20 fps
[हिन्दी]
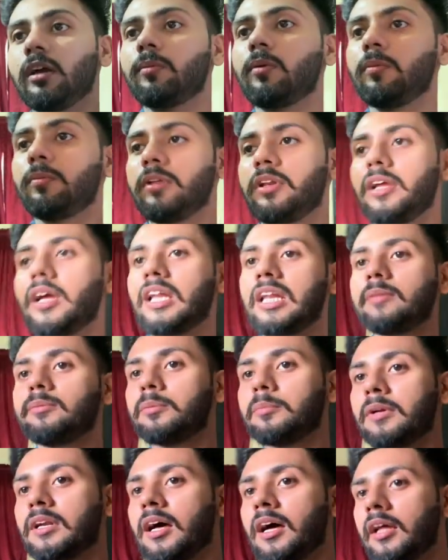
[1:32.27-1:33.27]
यहाँ पे बिरयानी
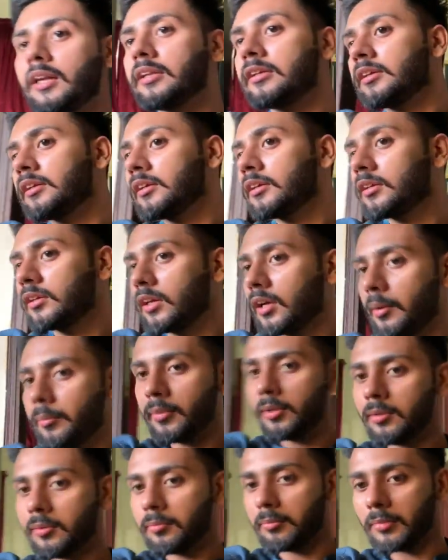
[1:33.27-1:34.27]
भी बना रही हैं
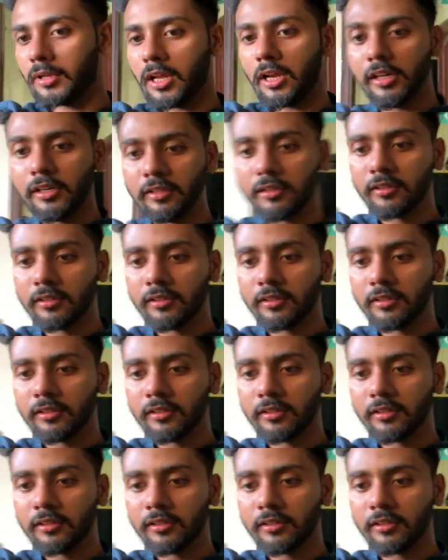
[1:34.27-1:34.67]
अम्मी बना ली